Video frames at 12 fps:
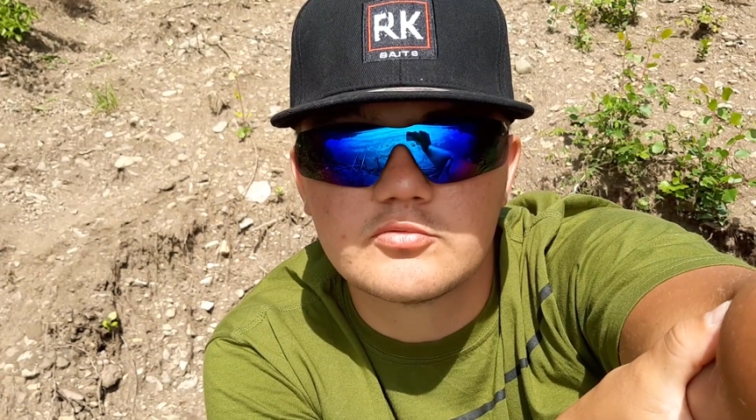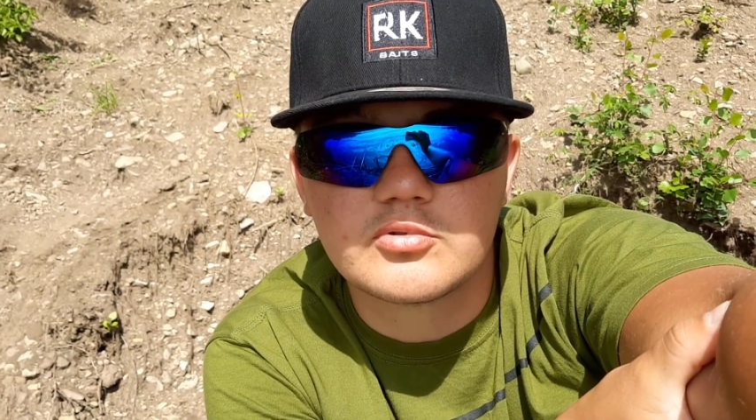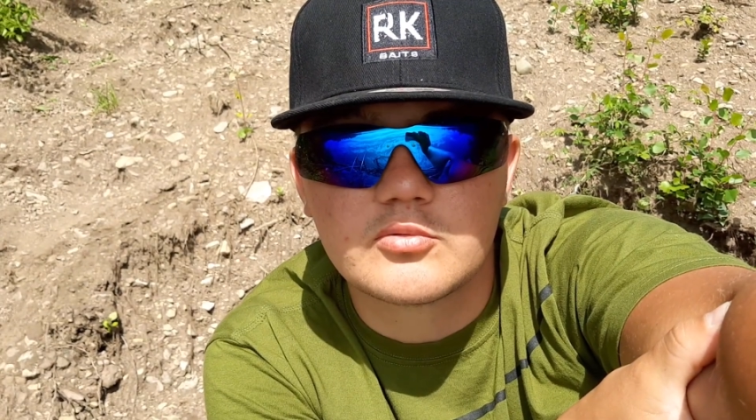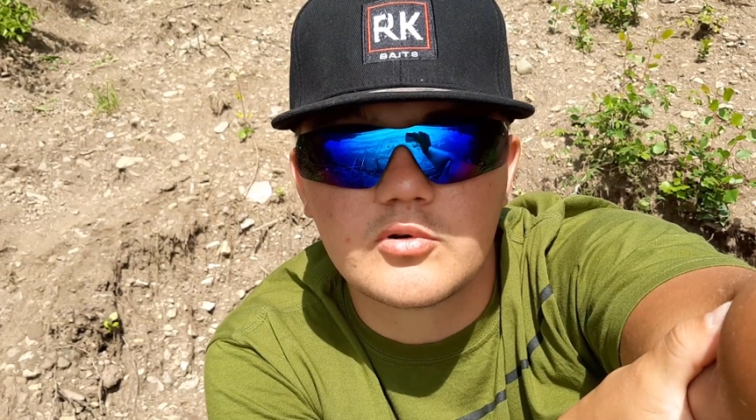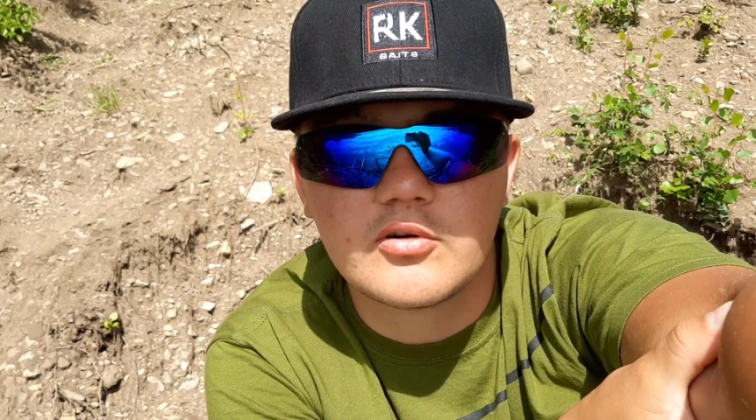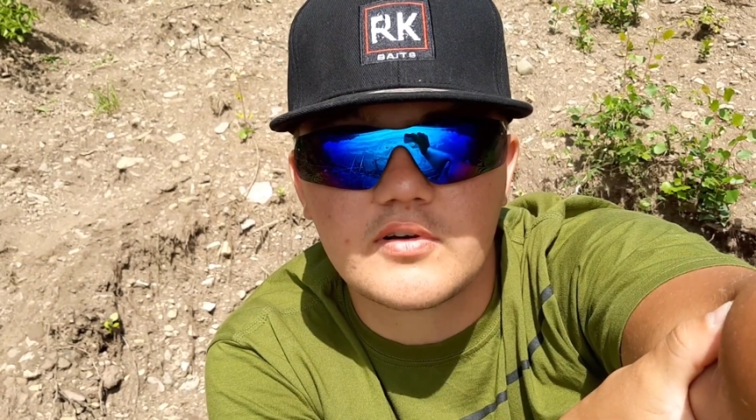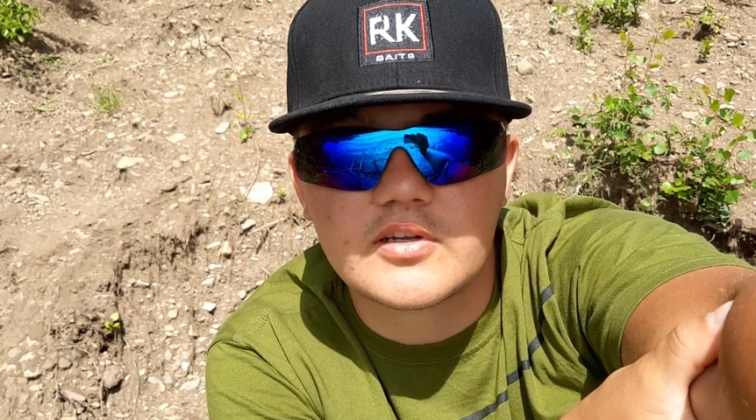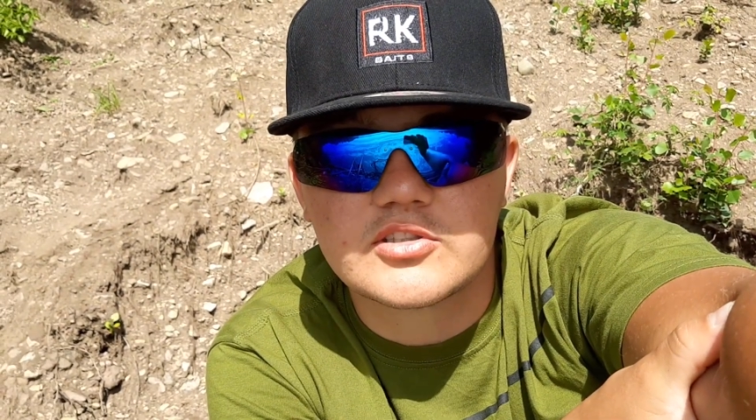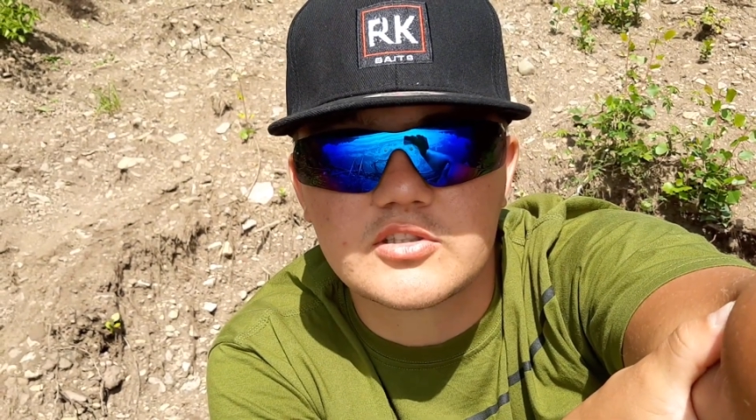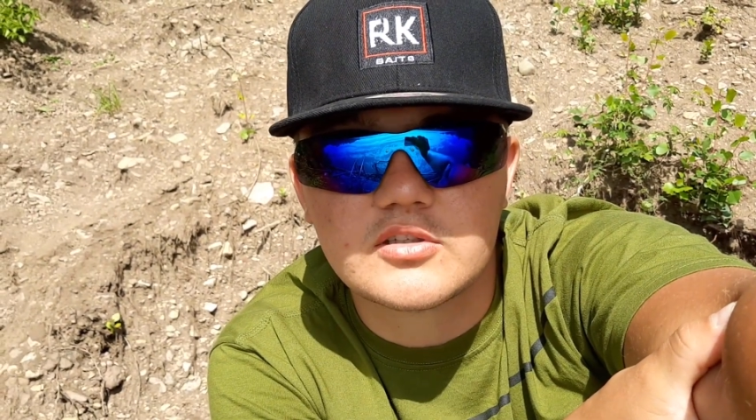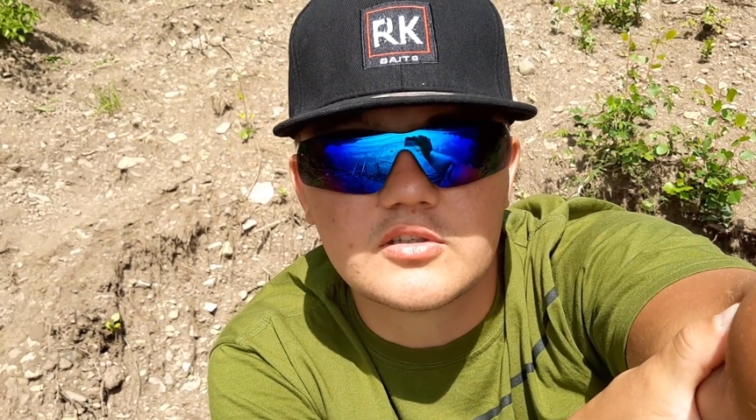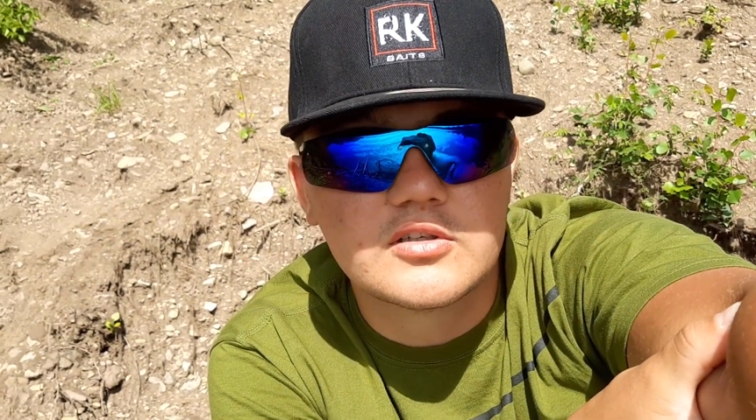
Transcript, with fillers: spróbować,